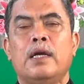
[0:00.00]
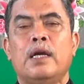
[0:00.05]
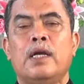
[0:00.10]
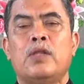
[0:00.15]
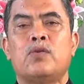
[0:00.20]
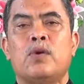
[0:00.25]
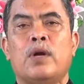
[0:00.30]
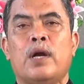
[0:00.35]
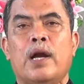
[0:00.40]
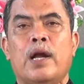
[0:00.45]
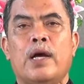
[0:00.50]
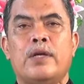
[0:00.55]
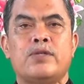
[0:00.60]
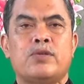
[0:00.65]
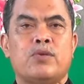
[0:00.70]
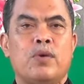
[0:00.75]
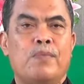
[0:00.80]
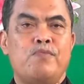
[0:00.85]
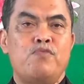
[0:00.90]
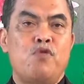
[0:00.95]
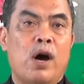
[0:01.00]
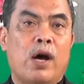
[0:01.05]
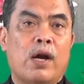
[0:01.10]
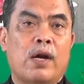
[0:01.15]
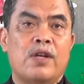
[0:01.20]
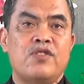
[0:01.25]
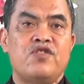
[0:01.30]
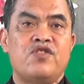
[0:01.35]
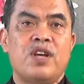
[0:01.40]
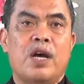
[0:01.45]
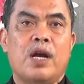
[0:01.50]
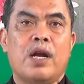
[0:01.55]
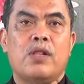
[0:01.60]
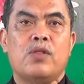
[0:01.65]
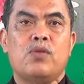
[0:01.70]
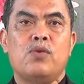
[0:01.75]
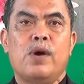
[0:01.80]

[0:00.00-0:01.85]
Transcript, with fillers: Itu adalah sebuah rencana